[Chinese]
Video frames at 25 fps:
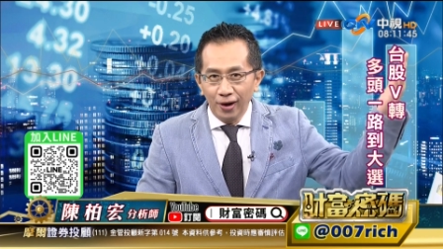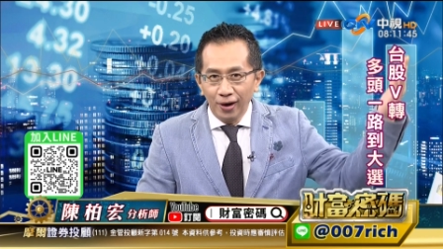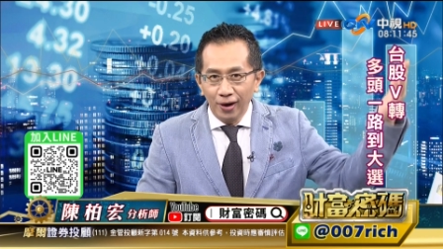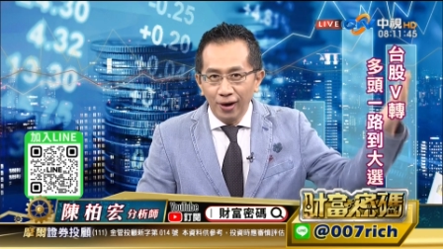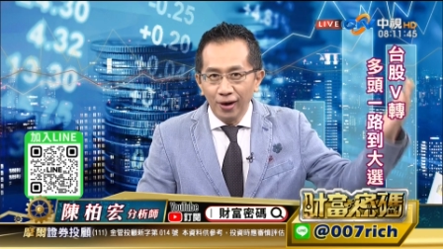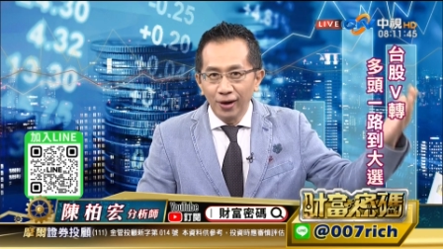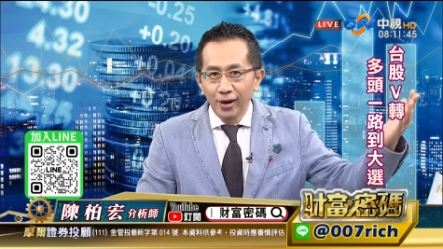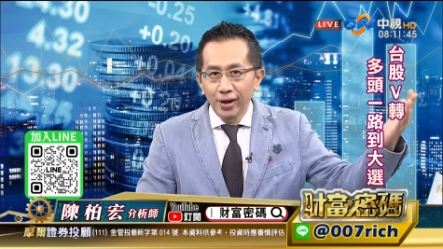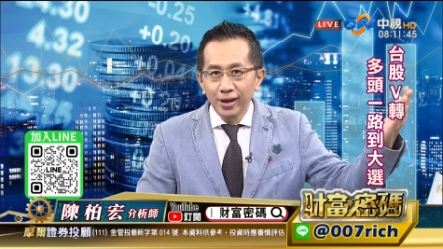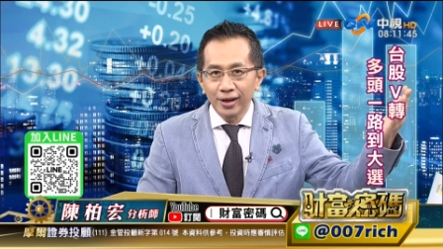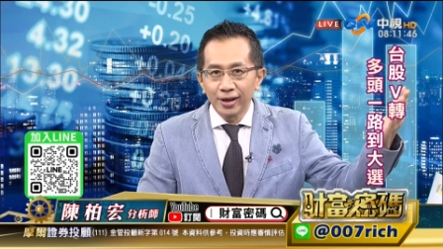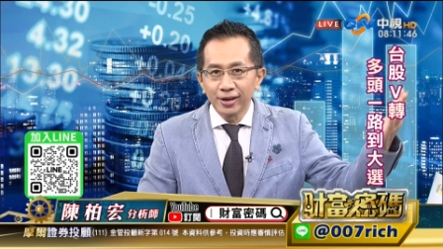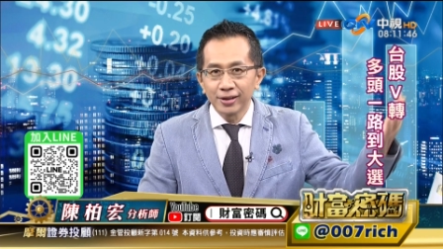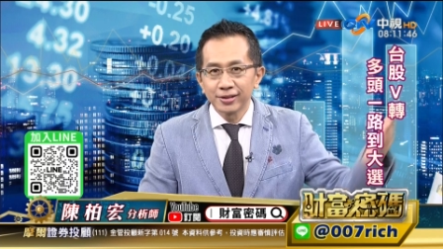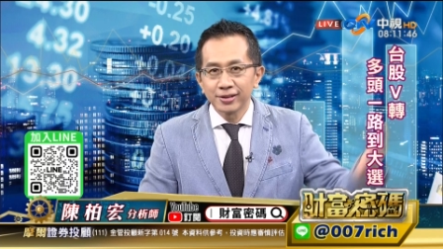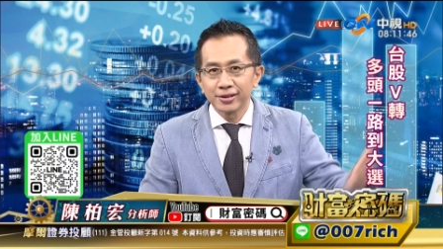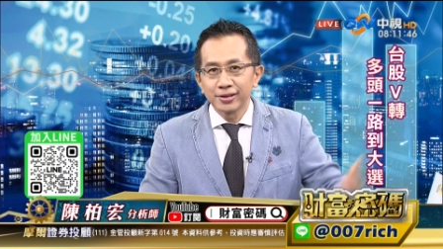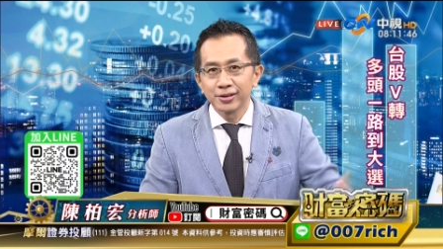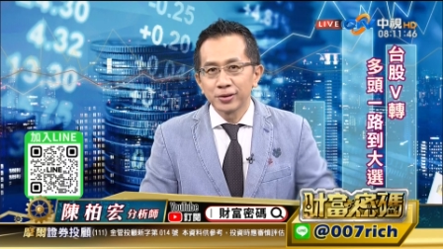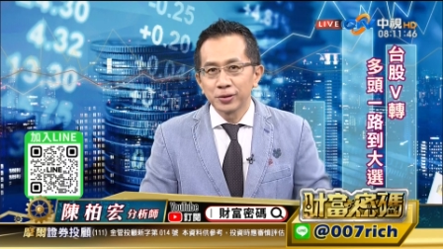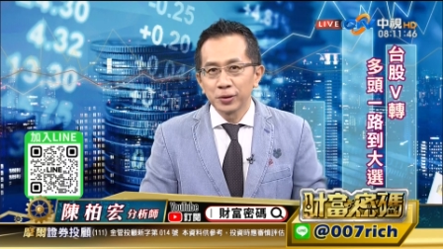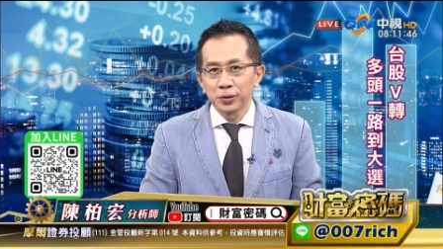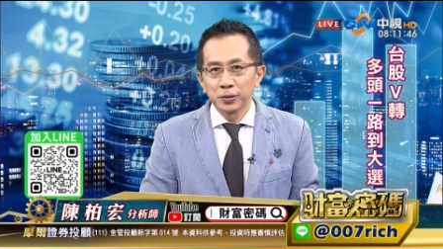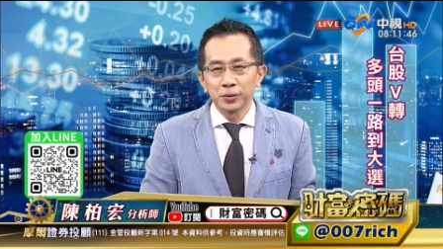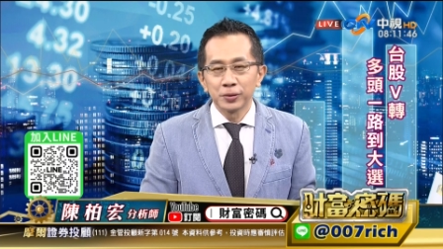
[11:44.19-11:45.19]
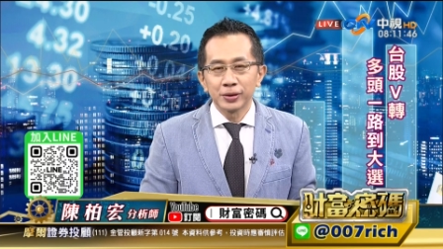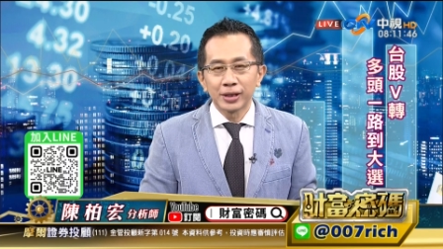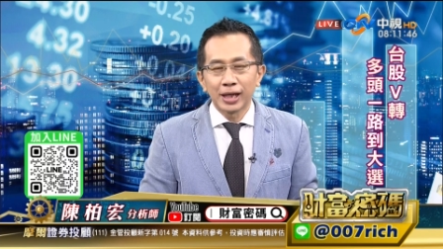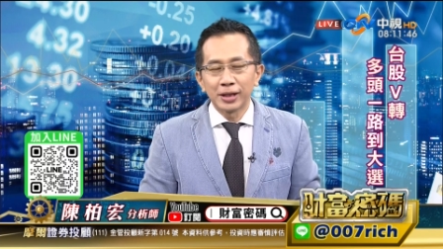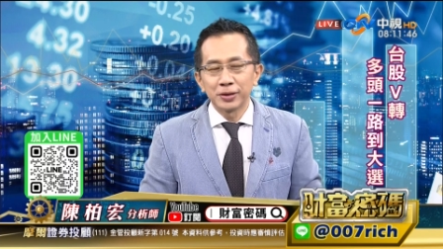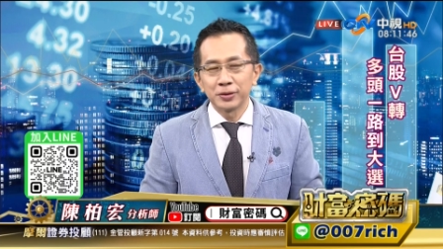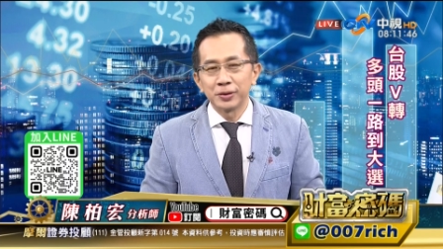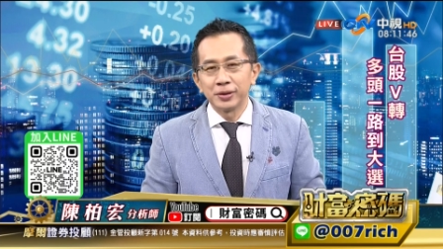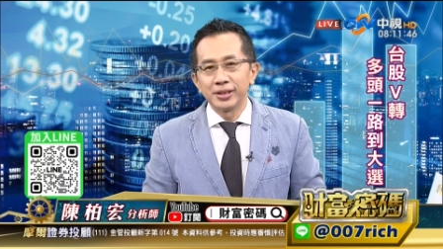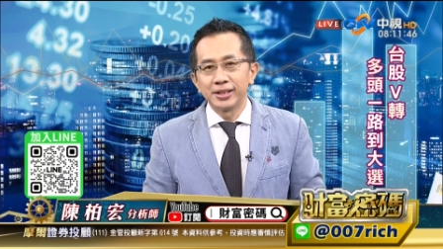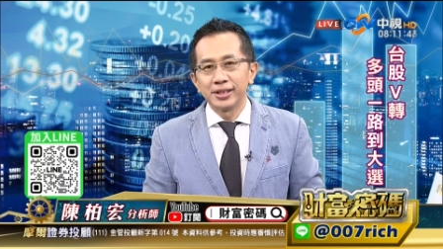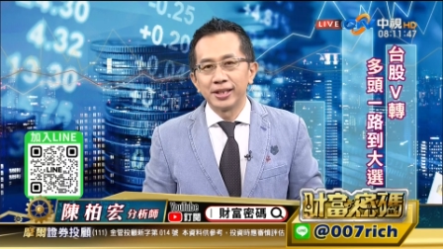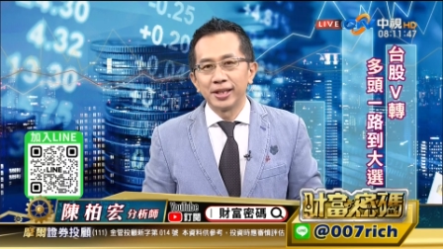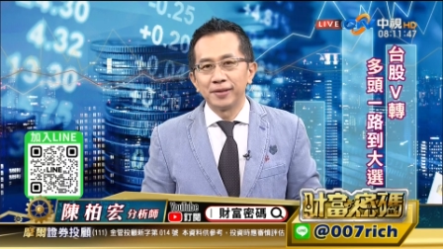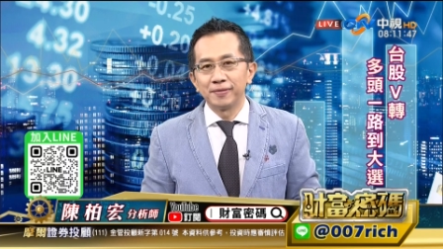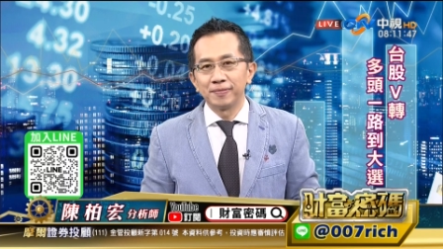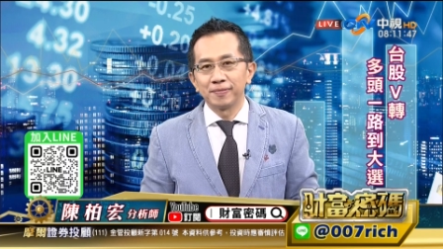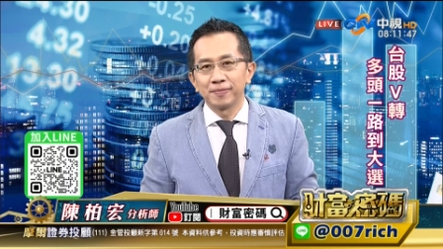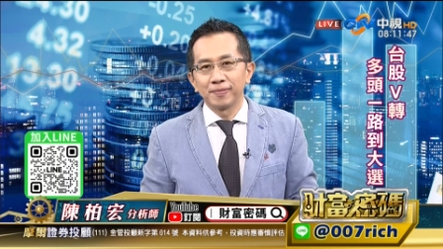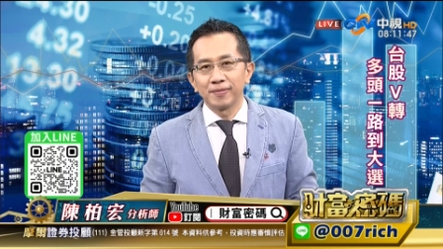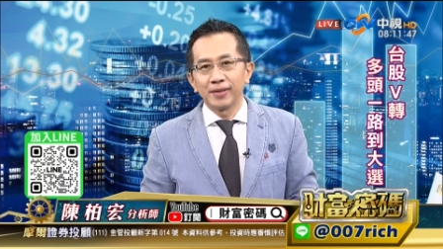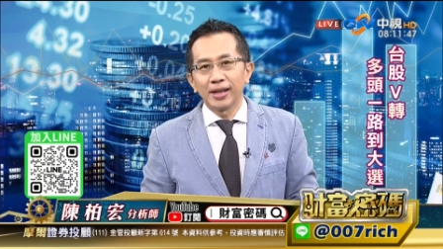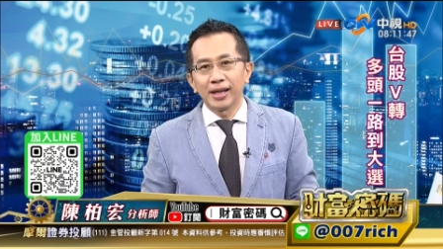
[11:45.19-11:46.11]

二零二四总统大选前